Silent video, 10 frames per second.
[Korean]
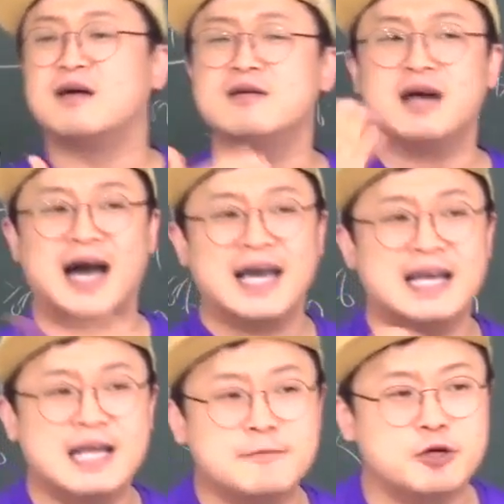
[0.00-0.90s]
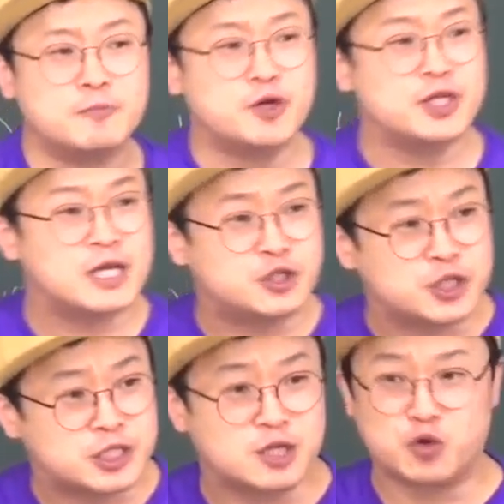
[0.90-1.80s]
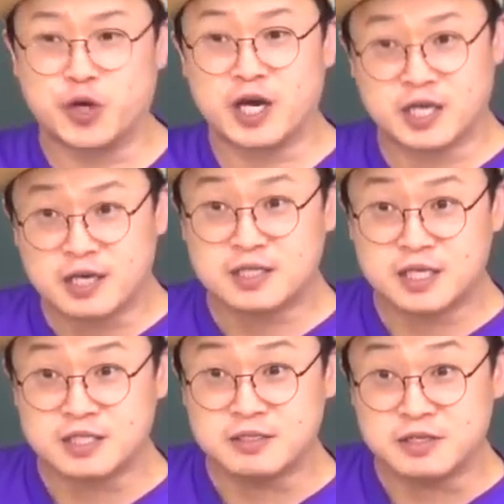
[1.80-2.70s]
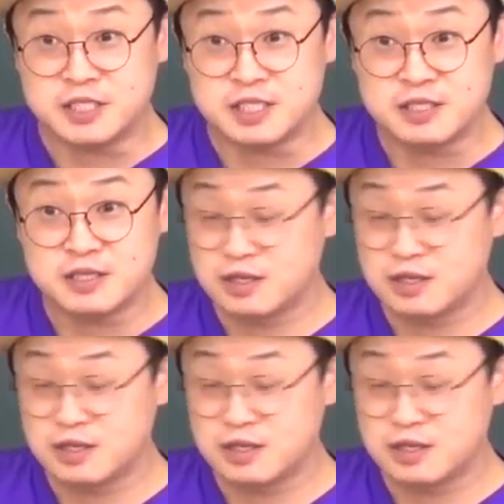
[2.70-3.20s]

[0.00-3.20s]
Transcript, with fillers: don't I live로 풀어낼 수 있어야 독해가 깨끗해지는 거지.